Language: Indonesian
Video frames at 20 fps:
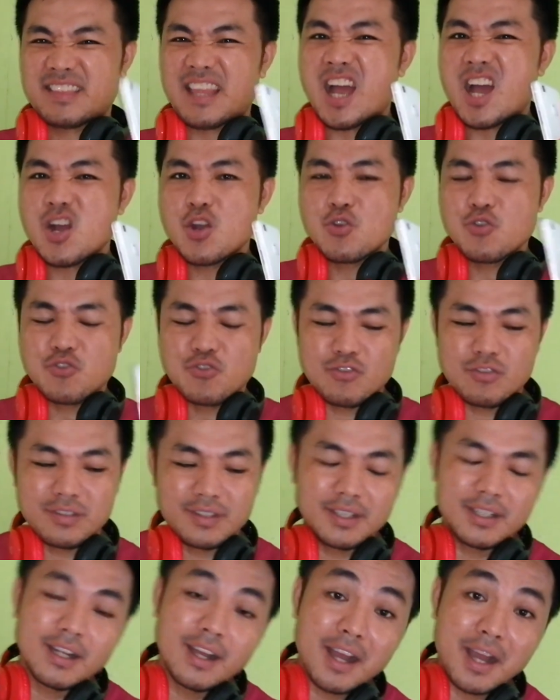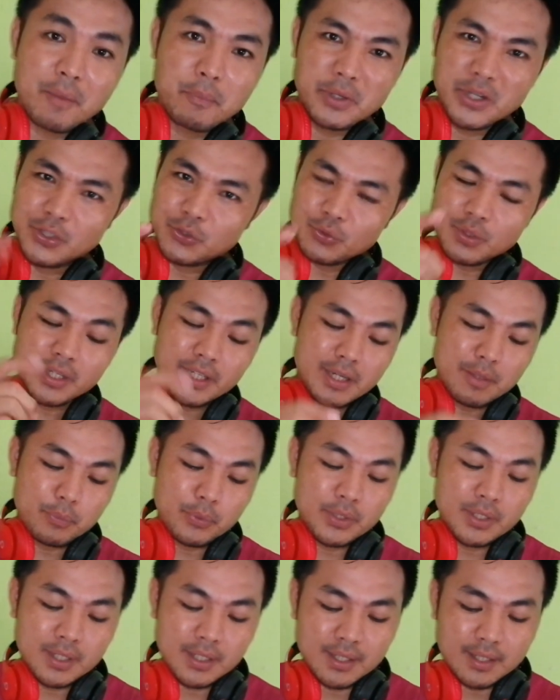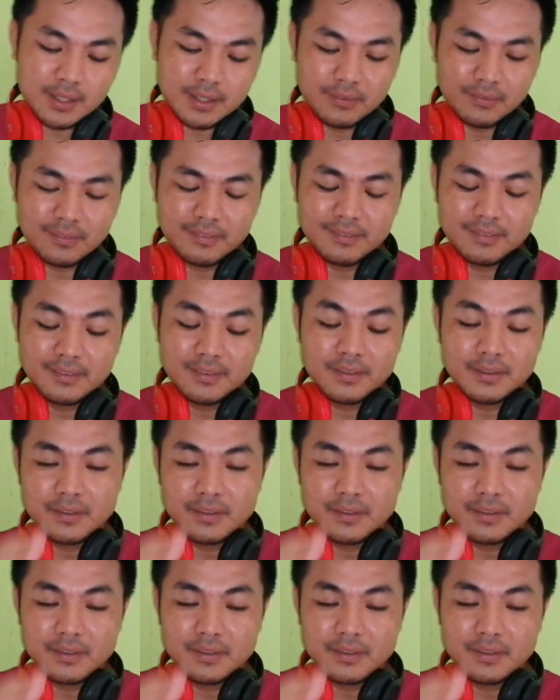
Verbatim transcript: tahu nah, begitulah dia punya anu